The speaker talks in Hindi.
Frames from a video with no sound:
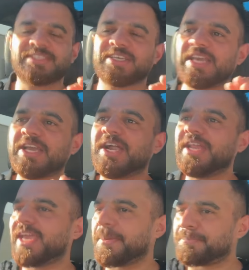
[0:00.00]
अच्छा ये
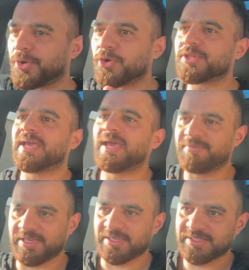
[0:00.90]
गाड़ी है बहुत
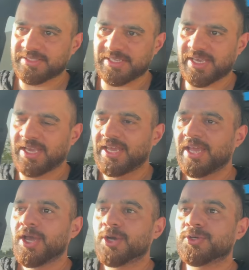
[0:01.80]
हैवी ठीक है
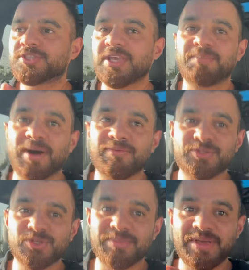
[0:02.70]
उसके
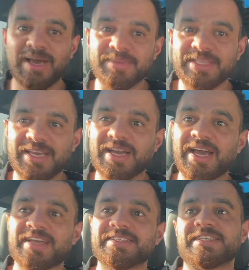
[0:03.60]
बावजूद अभी आपने देखा
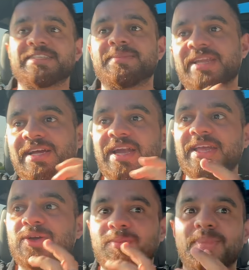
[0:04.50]
है कि जैसे मैंने
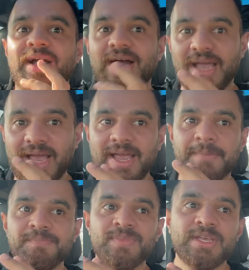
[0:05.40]
गाड़ी को बगाया है
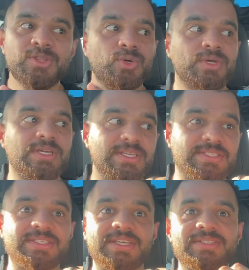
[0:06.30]
तो
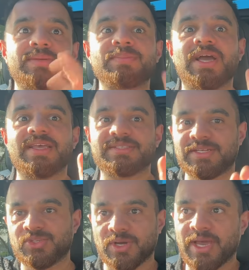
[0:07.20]
किस किस्म का
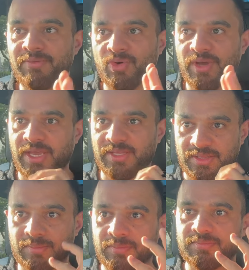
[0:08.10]
इसने जो है वो
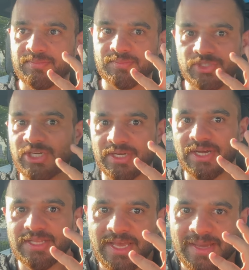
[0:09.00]
एकदम
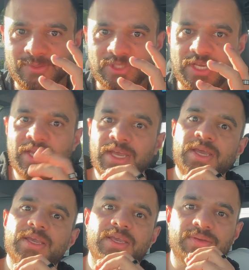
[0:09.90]
झटका दिया है मुझे
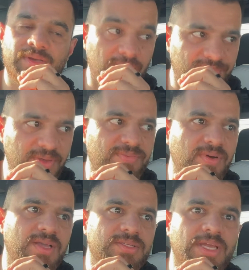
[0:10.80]
कि काफ़ी
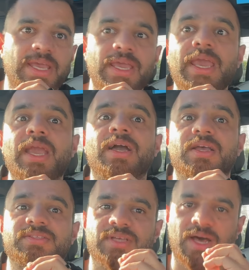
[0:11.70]
फास्ट एक
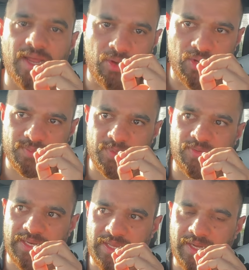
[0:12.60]
हज़ार हॉर्स
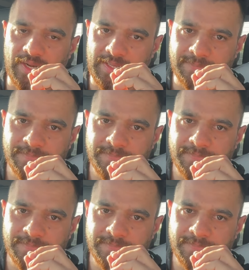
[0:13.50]
पावर है ये गाड़ी